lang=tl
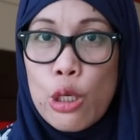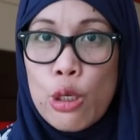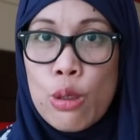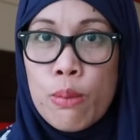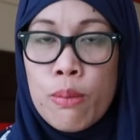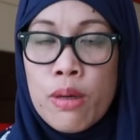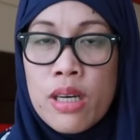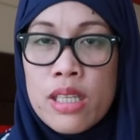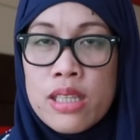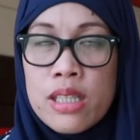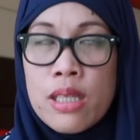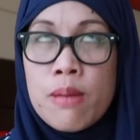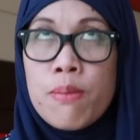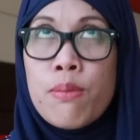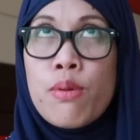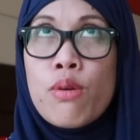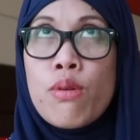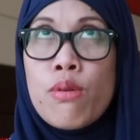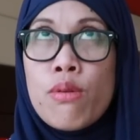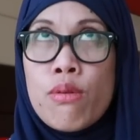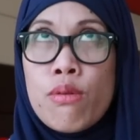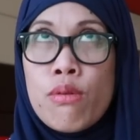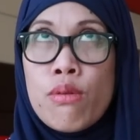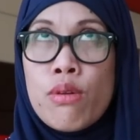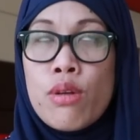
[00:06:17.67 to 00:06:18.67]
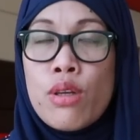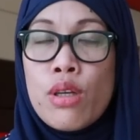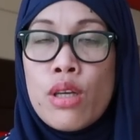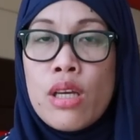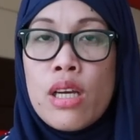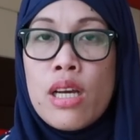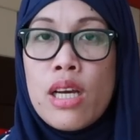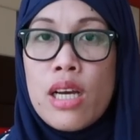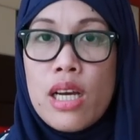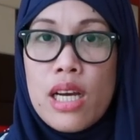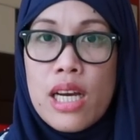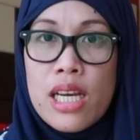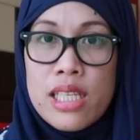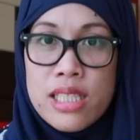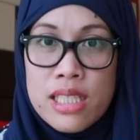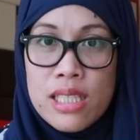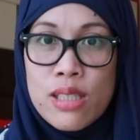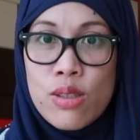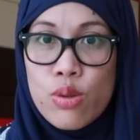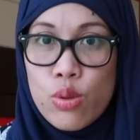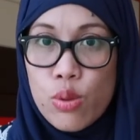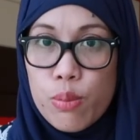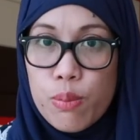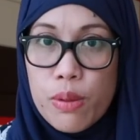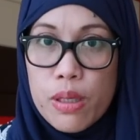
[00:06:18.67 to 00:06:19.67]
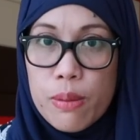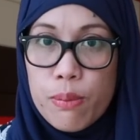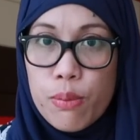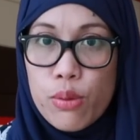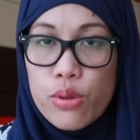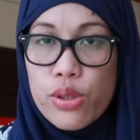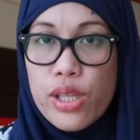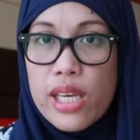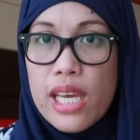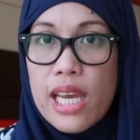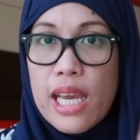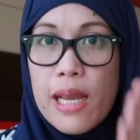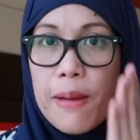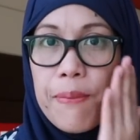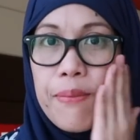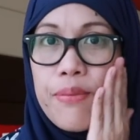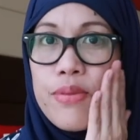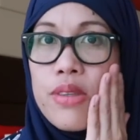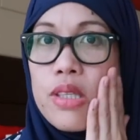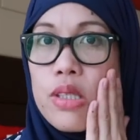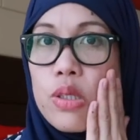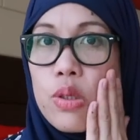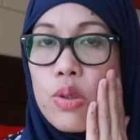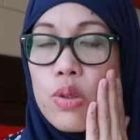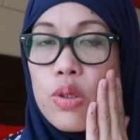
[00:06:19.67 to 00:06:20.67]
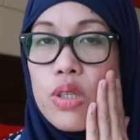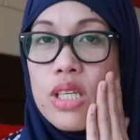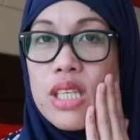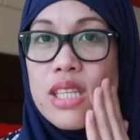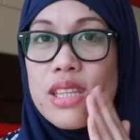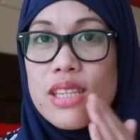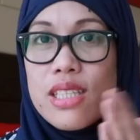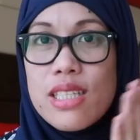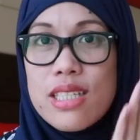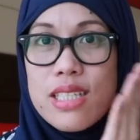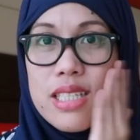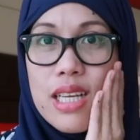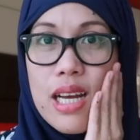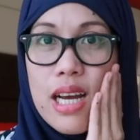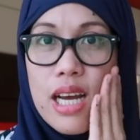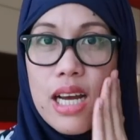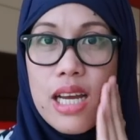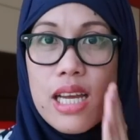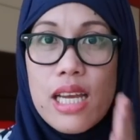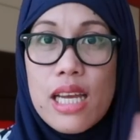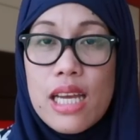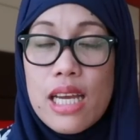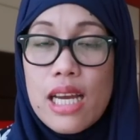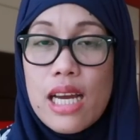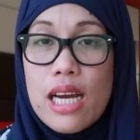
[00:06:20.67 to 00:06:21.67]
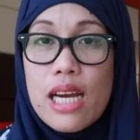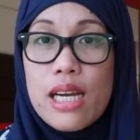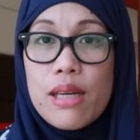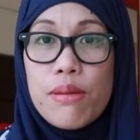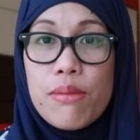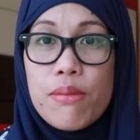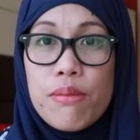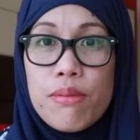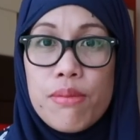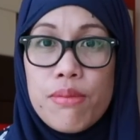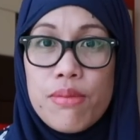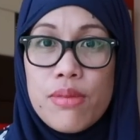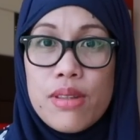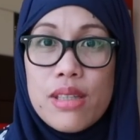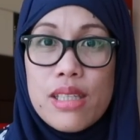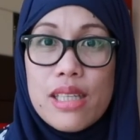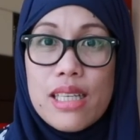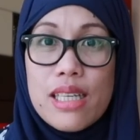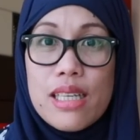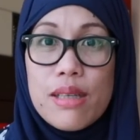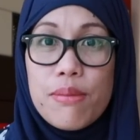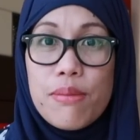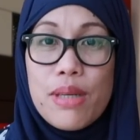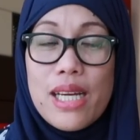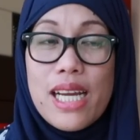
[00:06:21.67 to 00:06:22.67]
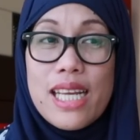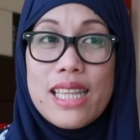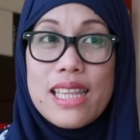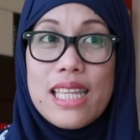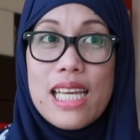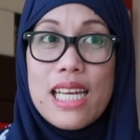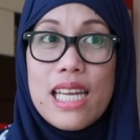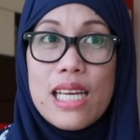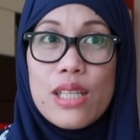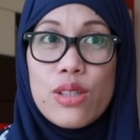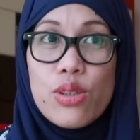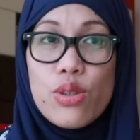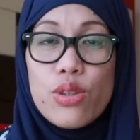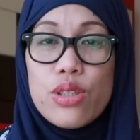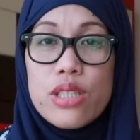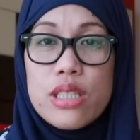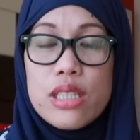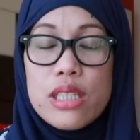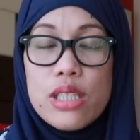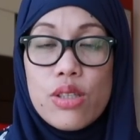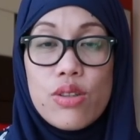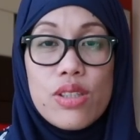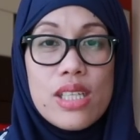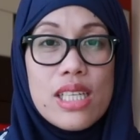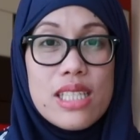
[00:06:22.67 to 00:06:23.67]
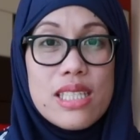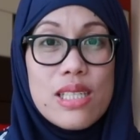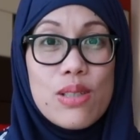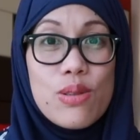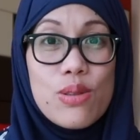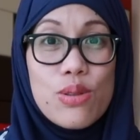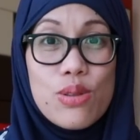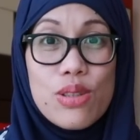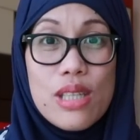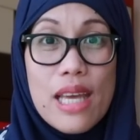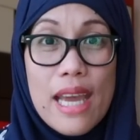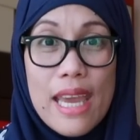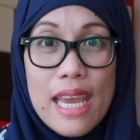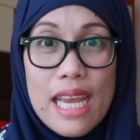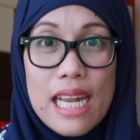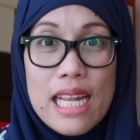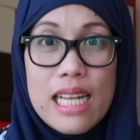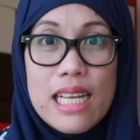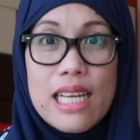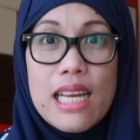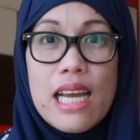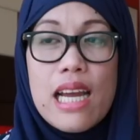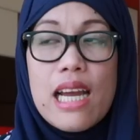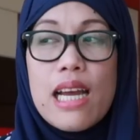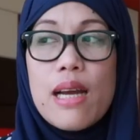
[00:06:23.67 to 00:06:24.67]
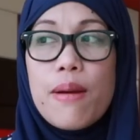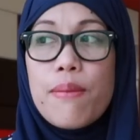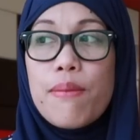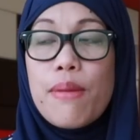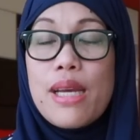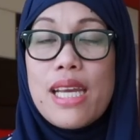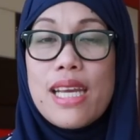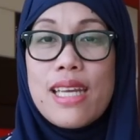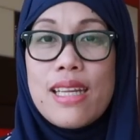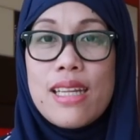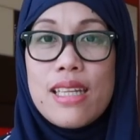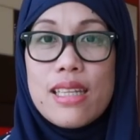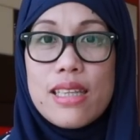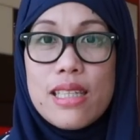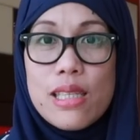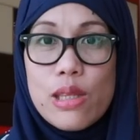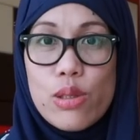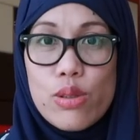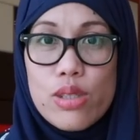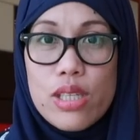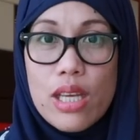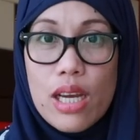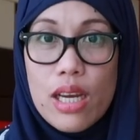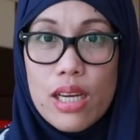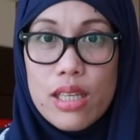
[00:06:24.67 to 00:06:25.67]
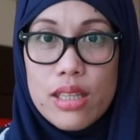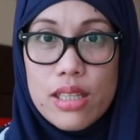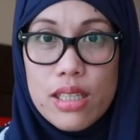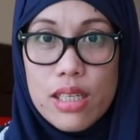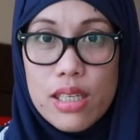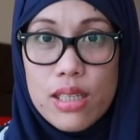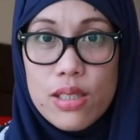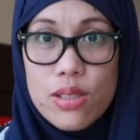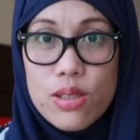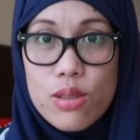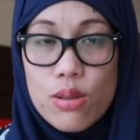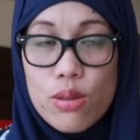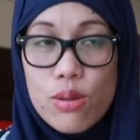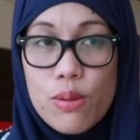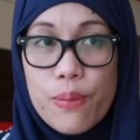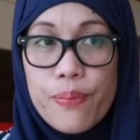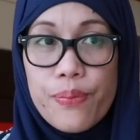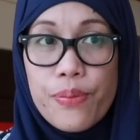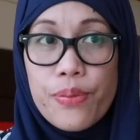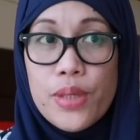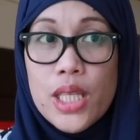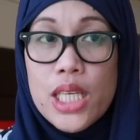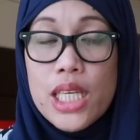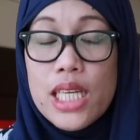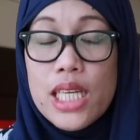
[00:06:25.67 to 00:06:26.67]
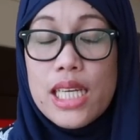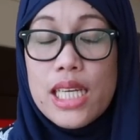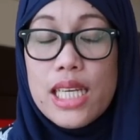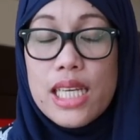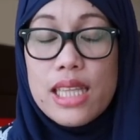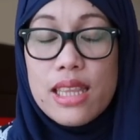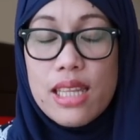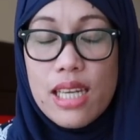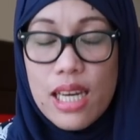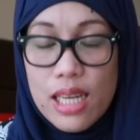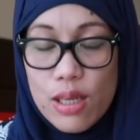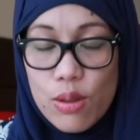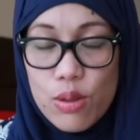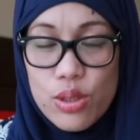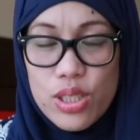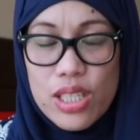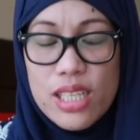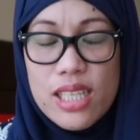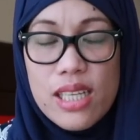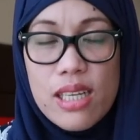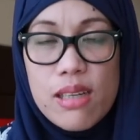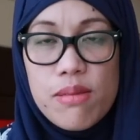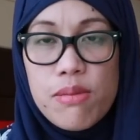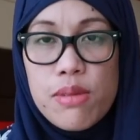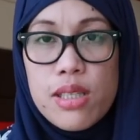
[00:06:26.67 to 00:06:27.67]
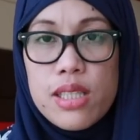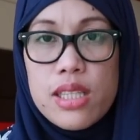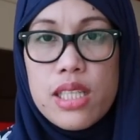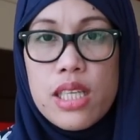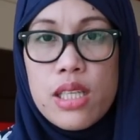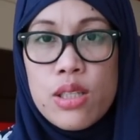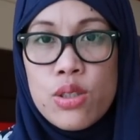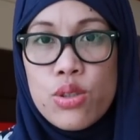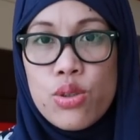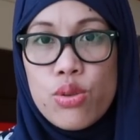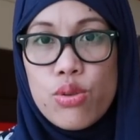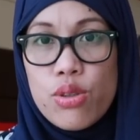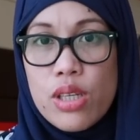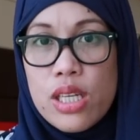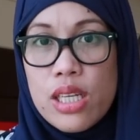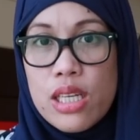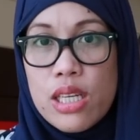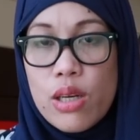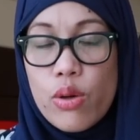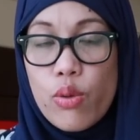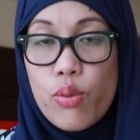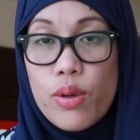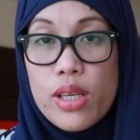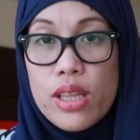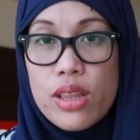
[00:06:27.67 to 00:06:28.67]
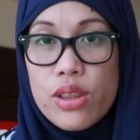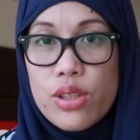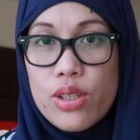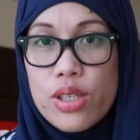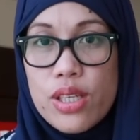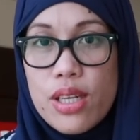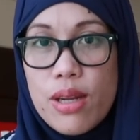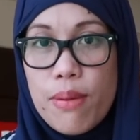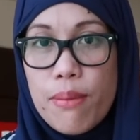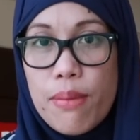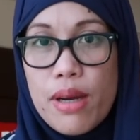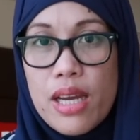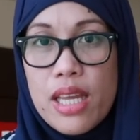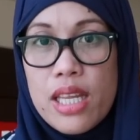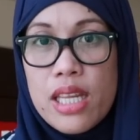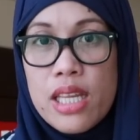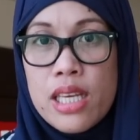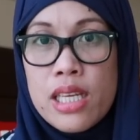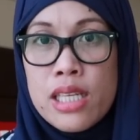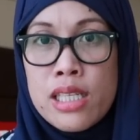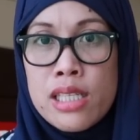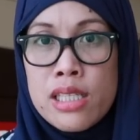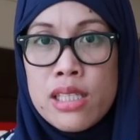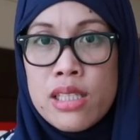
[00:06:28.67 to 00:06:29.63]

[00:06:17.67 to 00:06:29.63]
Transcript: Yung mga tipong as in super puti. So, hindi siya. Ang maganda lang doon, yun nga siguro dahil nga mainit dito sa Qatar. So, itry ko siyang gamitin during ng winter naman.